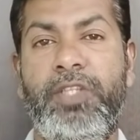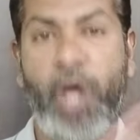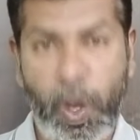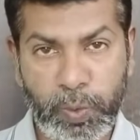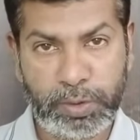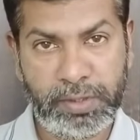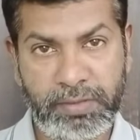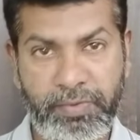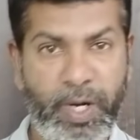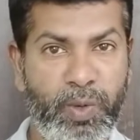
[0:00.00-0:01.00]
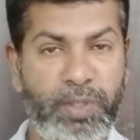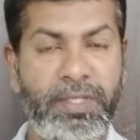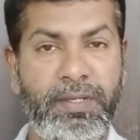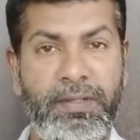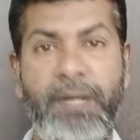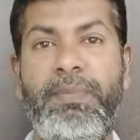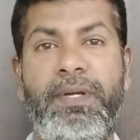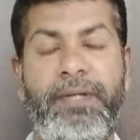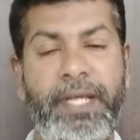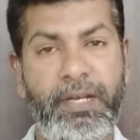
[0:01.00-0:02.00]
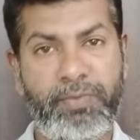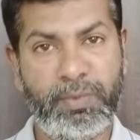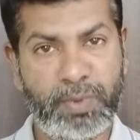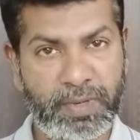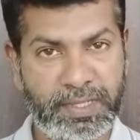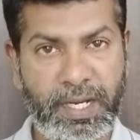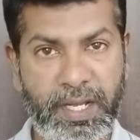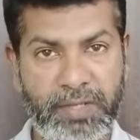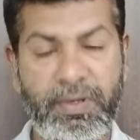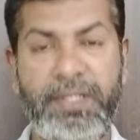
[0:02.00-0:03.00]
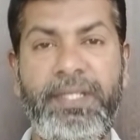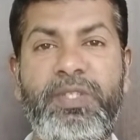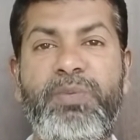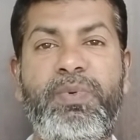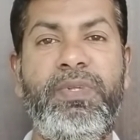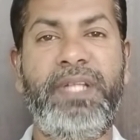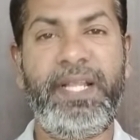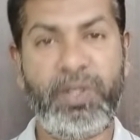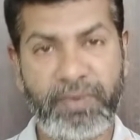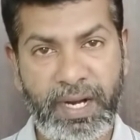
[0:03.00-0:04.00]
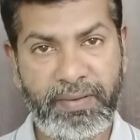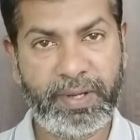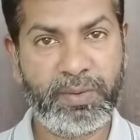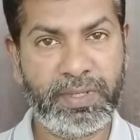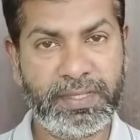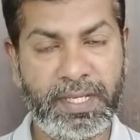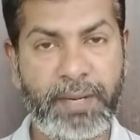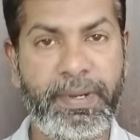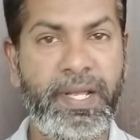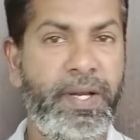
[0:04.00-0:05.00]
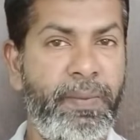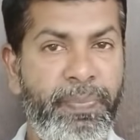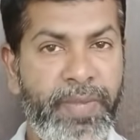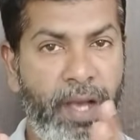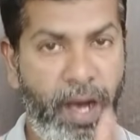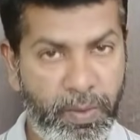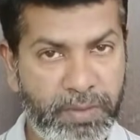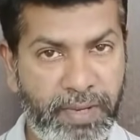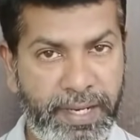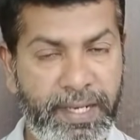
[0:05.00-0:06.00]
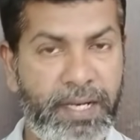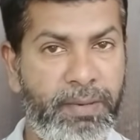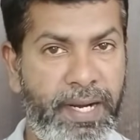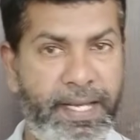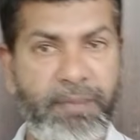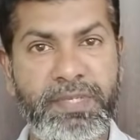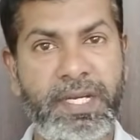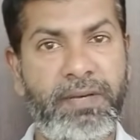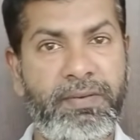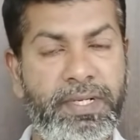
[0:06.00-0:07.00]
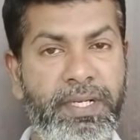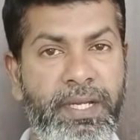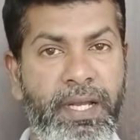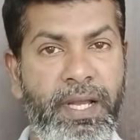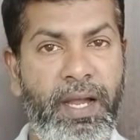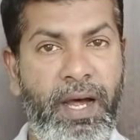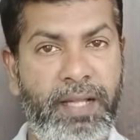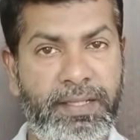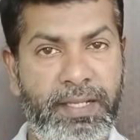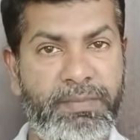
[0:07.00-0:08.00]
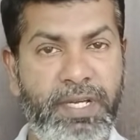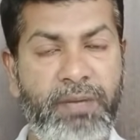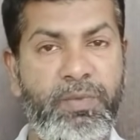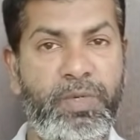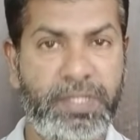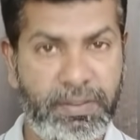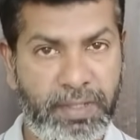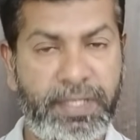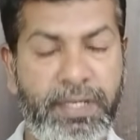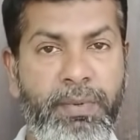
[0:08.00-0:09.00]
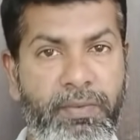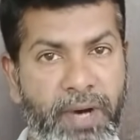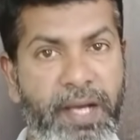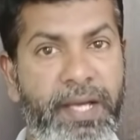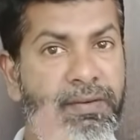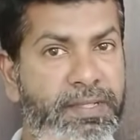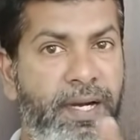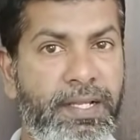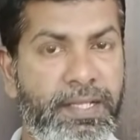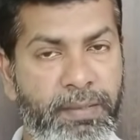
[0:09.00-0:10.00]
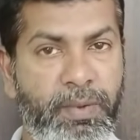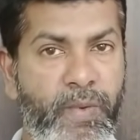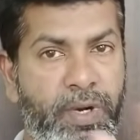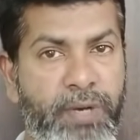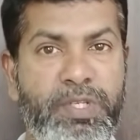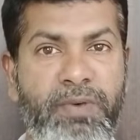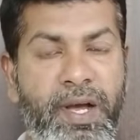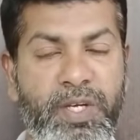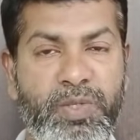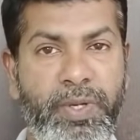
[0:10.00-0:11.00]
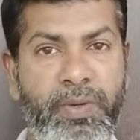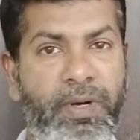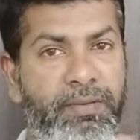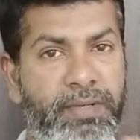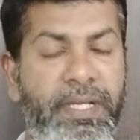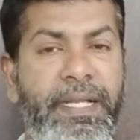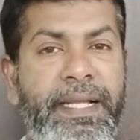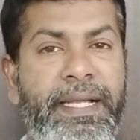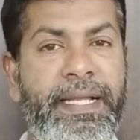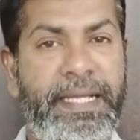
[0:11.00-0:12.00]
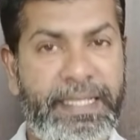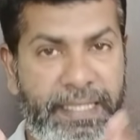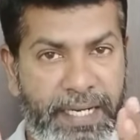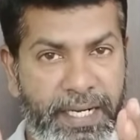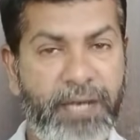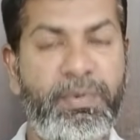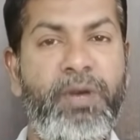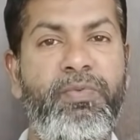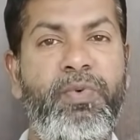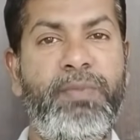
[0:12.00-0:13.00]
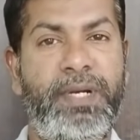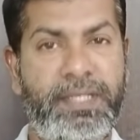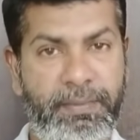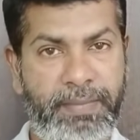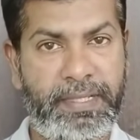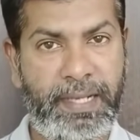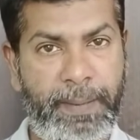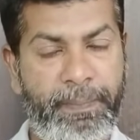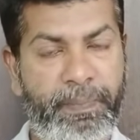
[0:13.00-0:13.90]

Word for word: தாவூத் வேலூர்லேருந்து நண்பர் டெய்லி ஃபோன் பண்ணுவார் சார் நான் இருபதாந்தேதி திருப்பூர் வந்தார் ஏதோ ஒரு வேலை வாங்கி கொடுங்க சார் அப்படின்னாரு அவரும் நேரம் நாளைக்கு ரம்ஜான் அவருக்கு அந்த ரம்ஜான்லாம் முடிச்சுட்டு இருபதாந்தேதிக்கு அப்புறம் வாங்க இருபத்தி நாலாந்தேதிக்கு அப்புறம் ஊரடங்கு முடிஞ்சு வாங்கன்னு சொல்லியிருக்கோம் இந்த ரெண்டு நண்பர்களும் ஃபோன் பண்ணுற சமயத்தில்